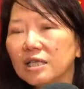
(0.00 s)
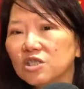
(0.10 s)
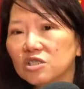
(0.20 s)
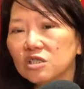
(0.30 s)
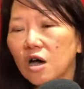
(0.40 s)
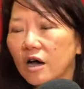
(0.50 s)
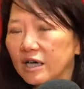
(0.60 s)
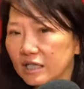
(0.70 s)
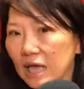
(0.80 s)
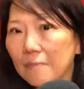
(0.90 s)
的汁哈，
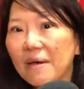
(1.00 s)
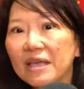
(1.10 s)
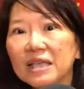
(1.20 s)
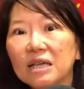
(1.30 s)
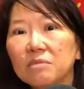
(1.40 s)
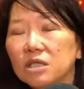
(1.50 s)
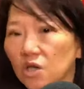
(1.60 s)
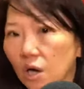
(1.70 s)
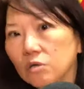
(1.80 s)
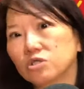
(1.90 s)
可能拿来拌意大利面，
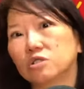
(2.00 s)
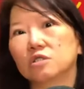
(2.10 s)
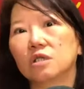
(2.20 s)
超好吃的